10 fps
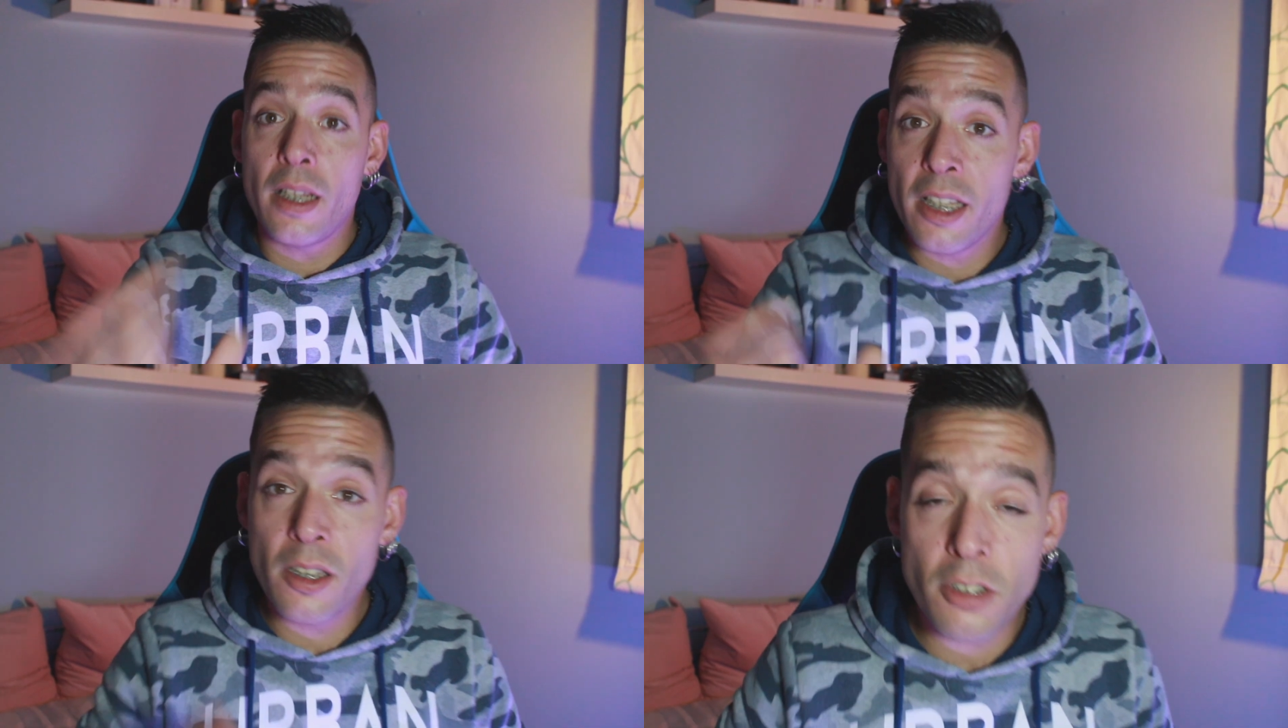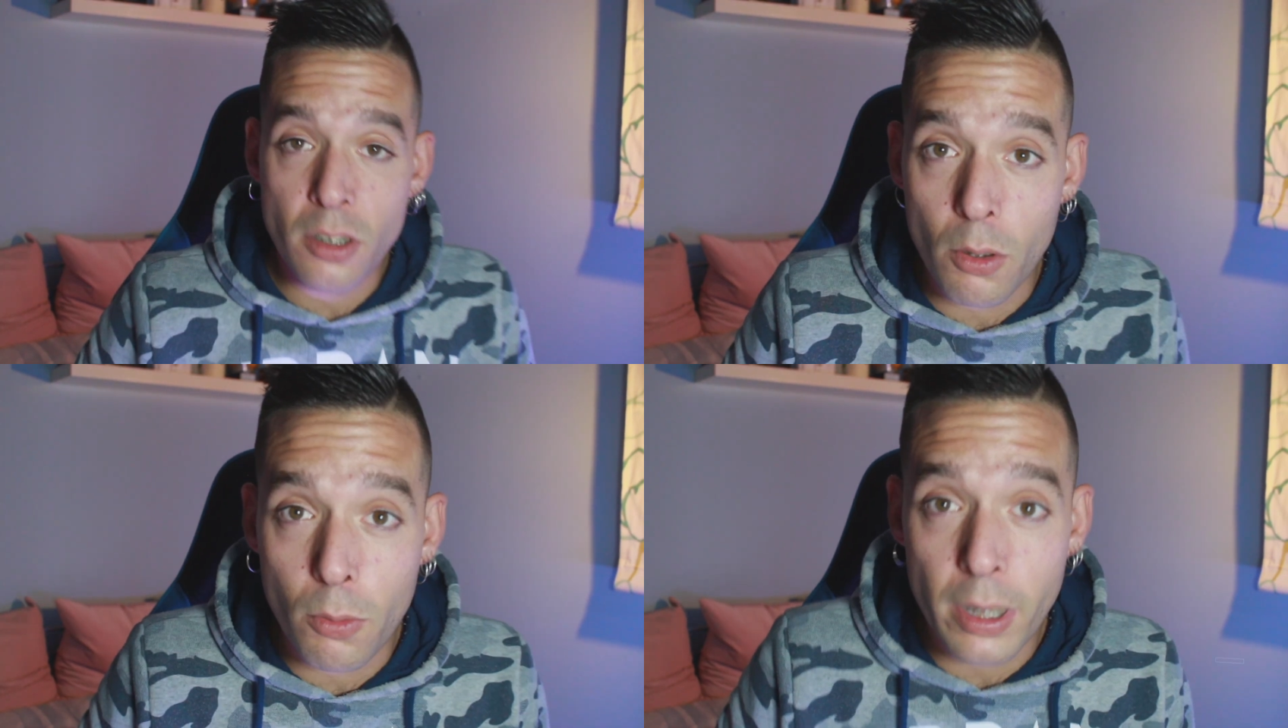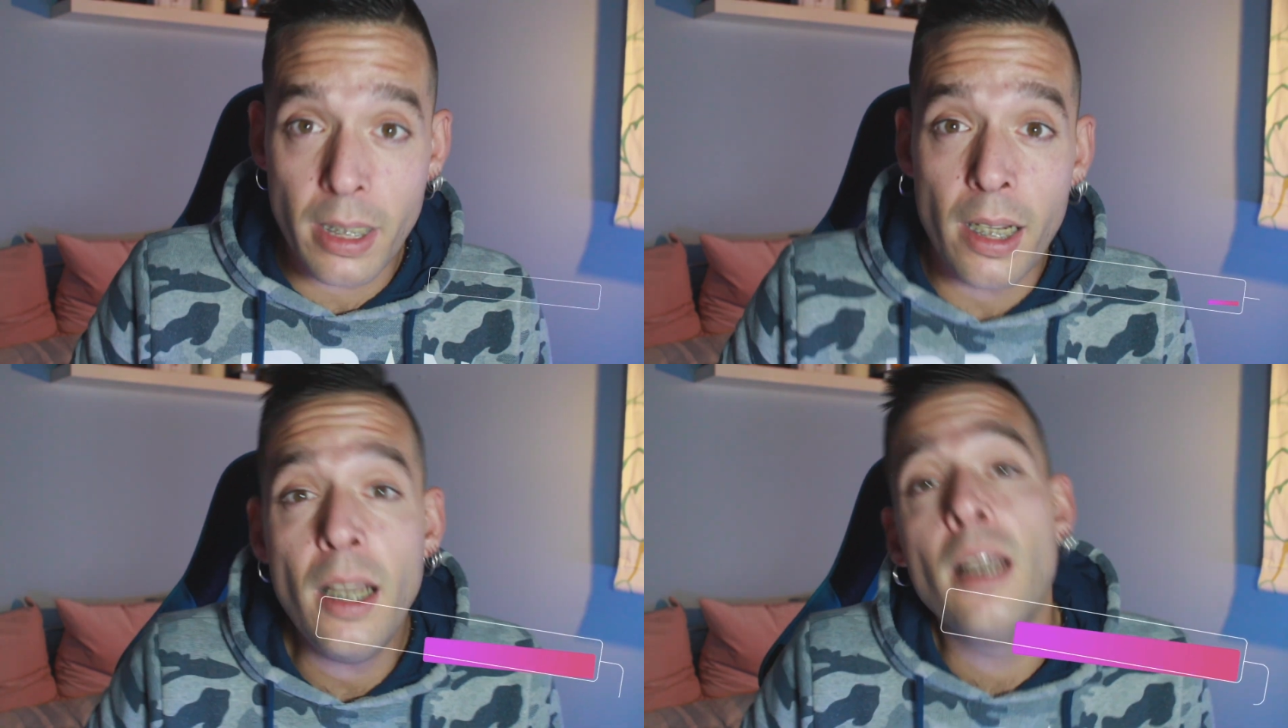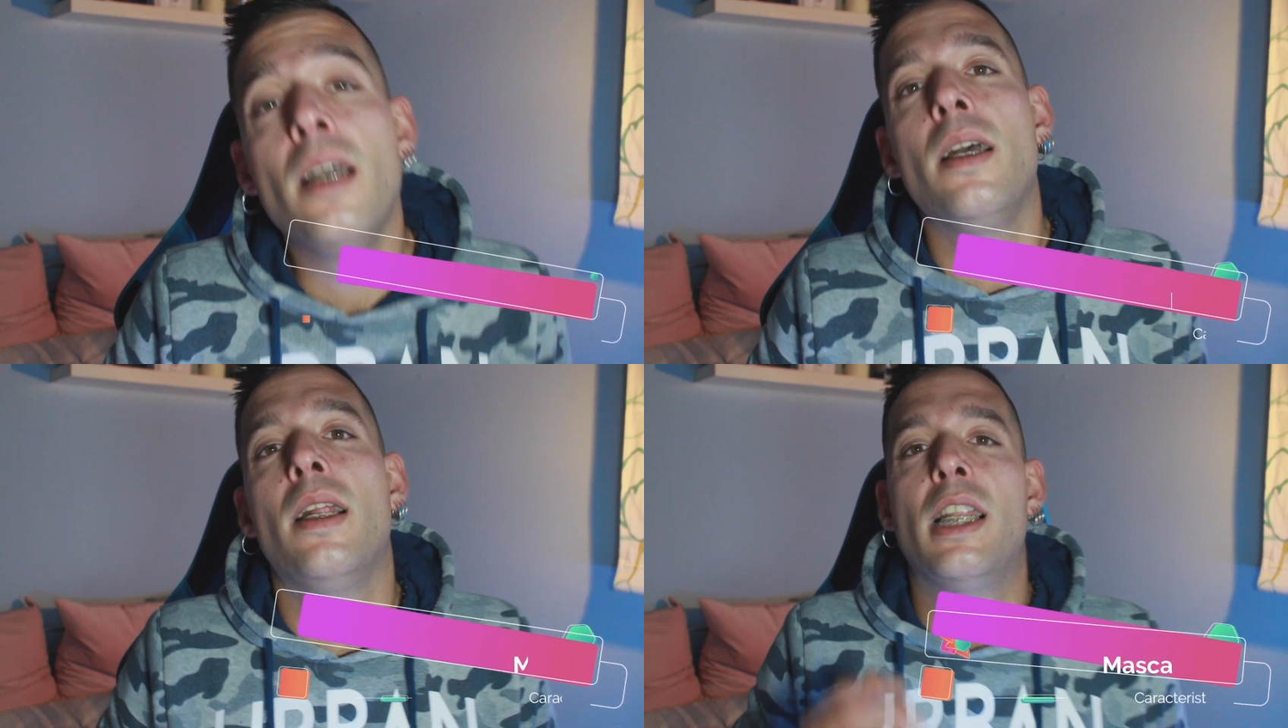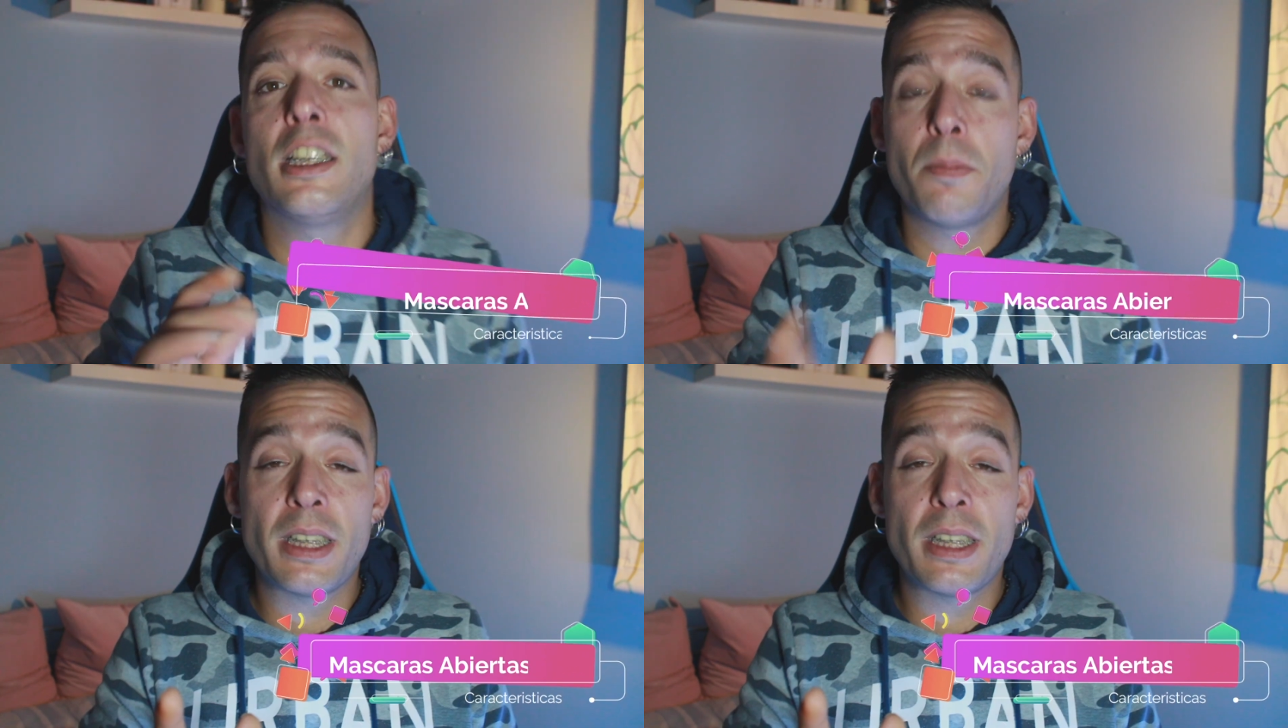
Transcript: Teniendo esto en cuenta, las